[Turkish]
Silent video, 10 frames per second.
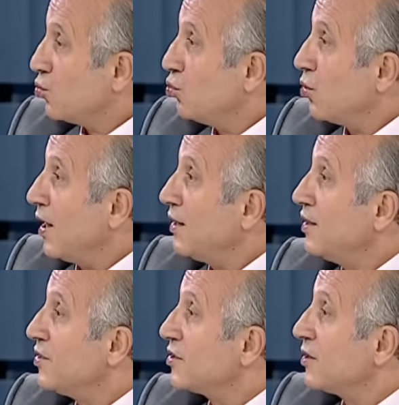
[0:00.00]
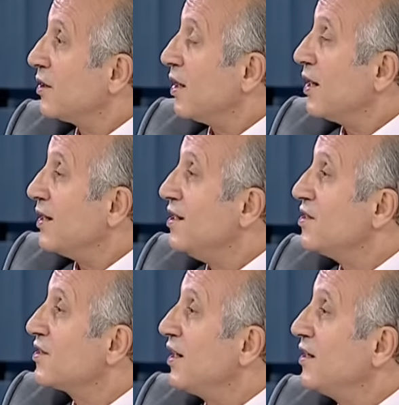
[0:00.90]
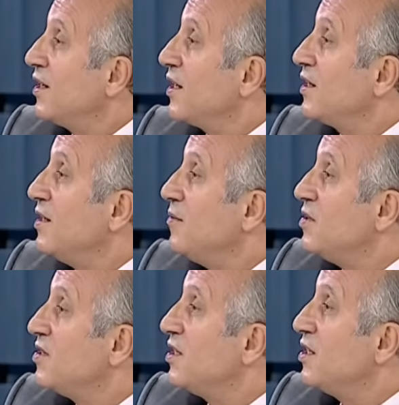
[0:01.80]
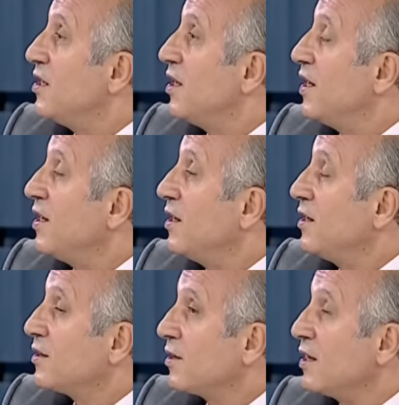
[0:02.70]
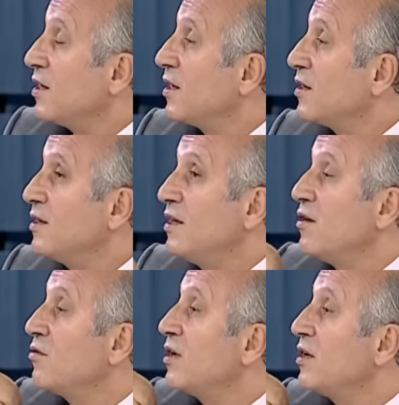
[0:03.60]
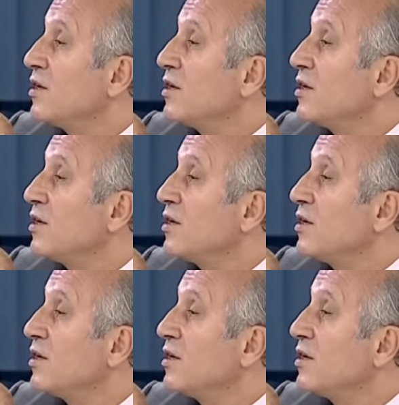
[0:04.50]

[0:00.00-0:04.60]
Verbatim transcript: Kur'an dışında insan tertibi zikirleri tarikatının evradı